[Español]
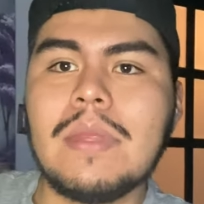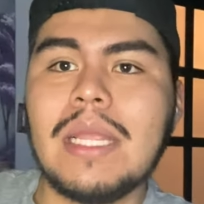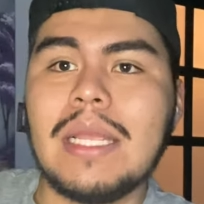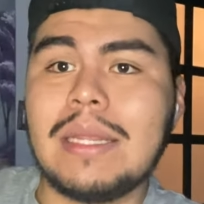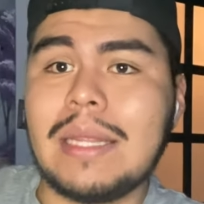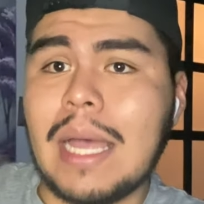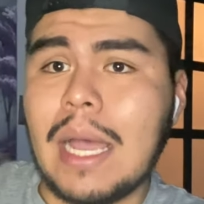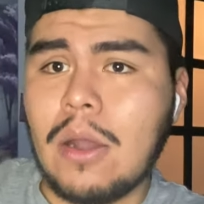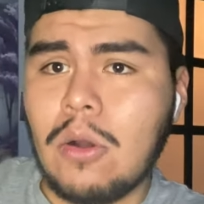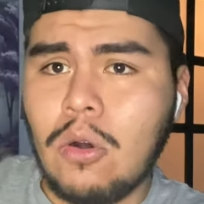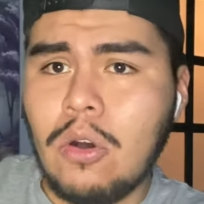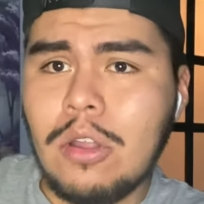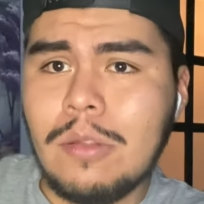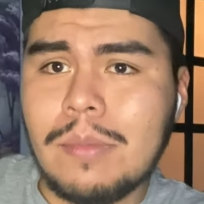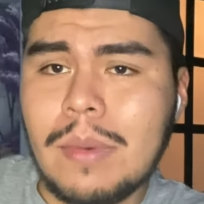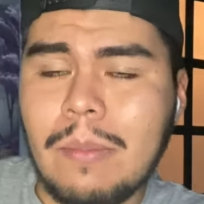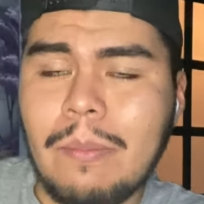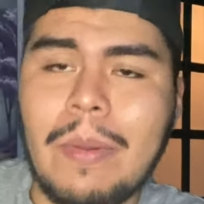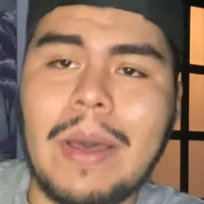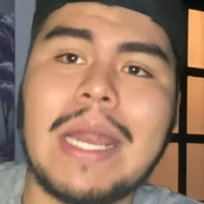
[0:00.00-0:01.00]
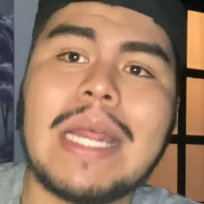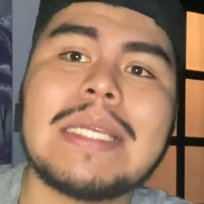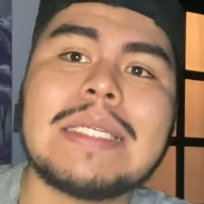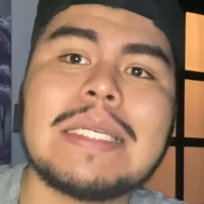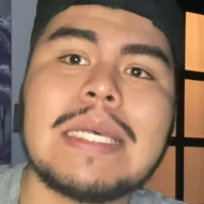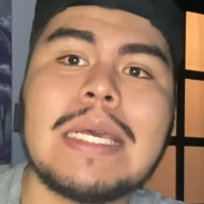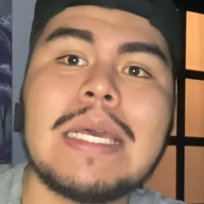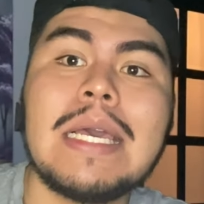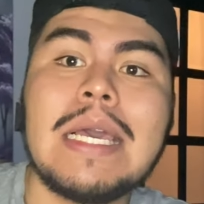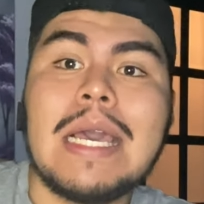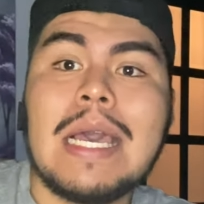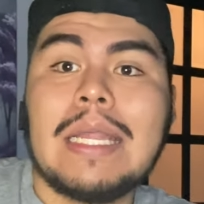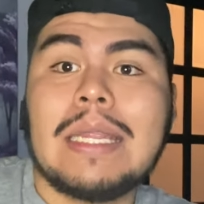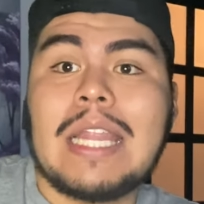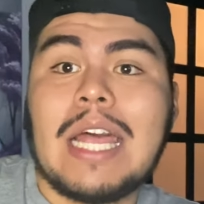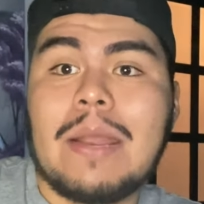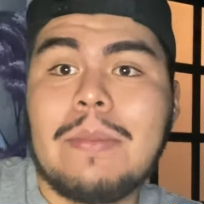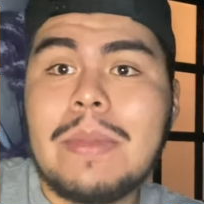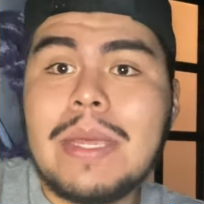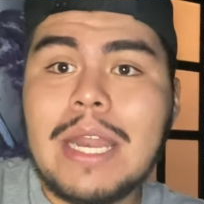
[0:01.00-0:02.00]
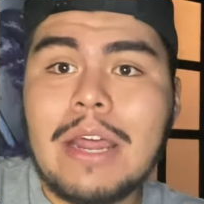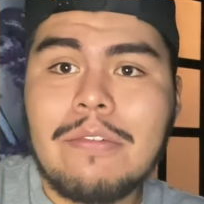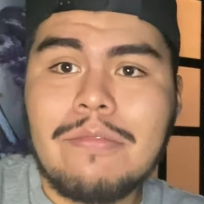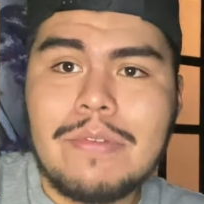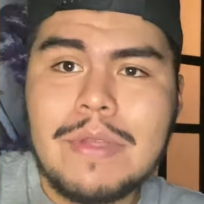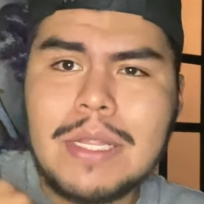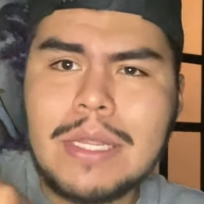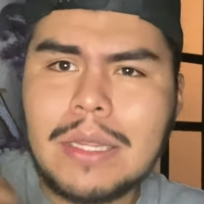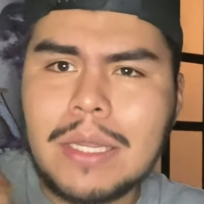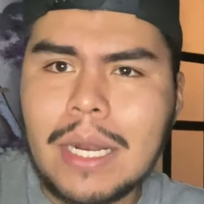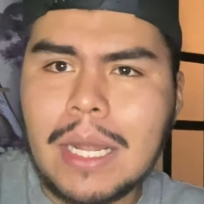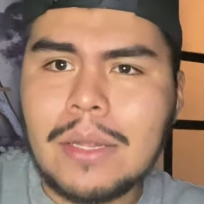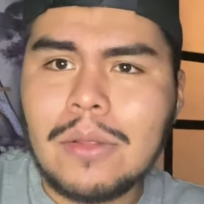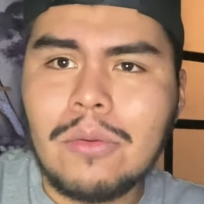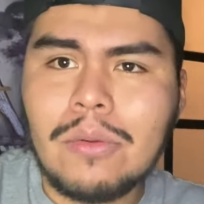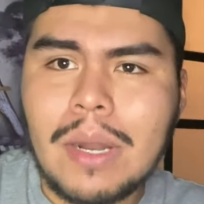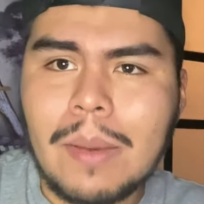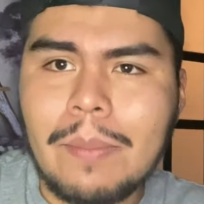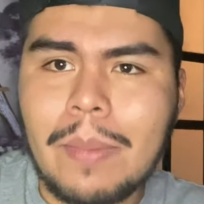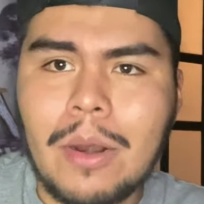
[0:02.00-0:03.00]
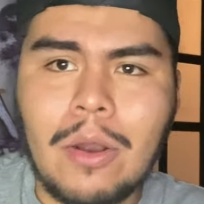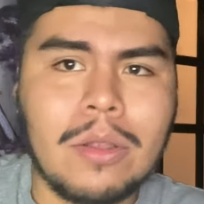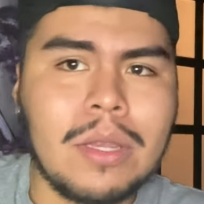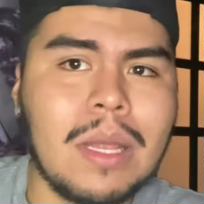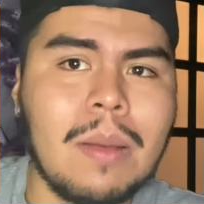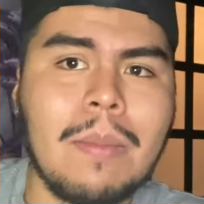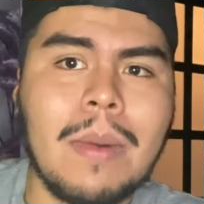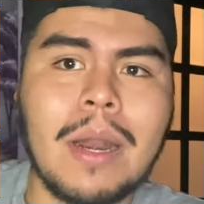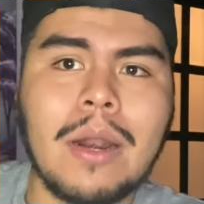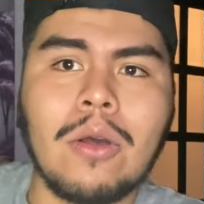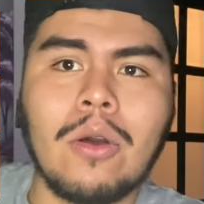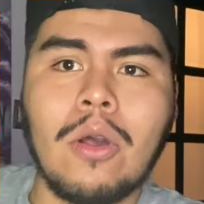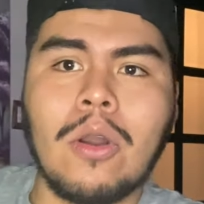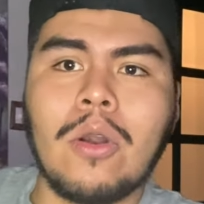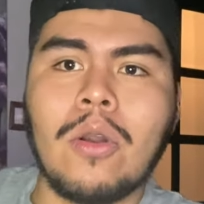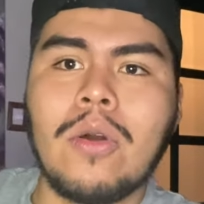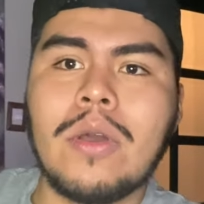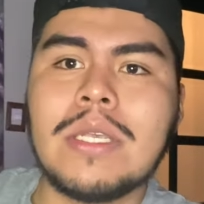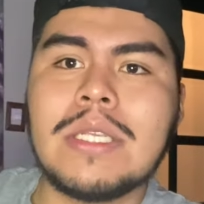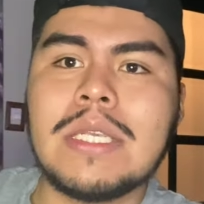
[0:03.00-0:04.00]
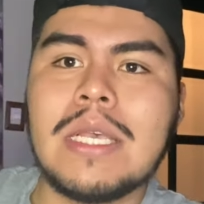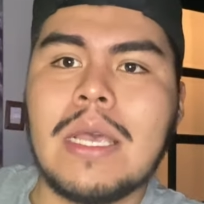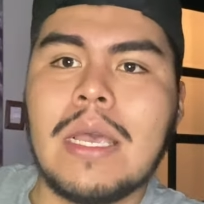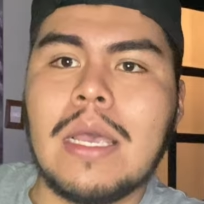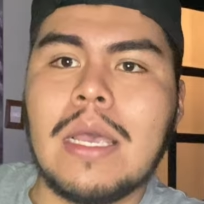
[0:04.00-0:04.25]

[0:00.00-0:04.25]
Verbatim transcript: Dahoud, me parece, termina filtrando una pelota Marco Royce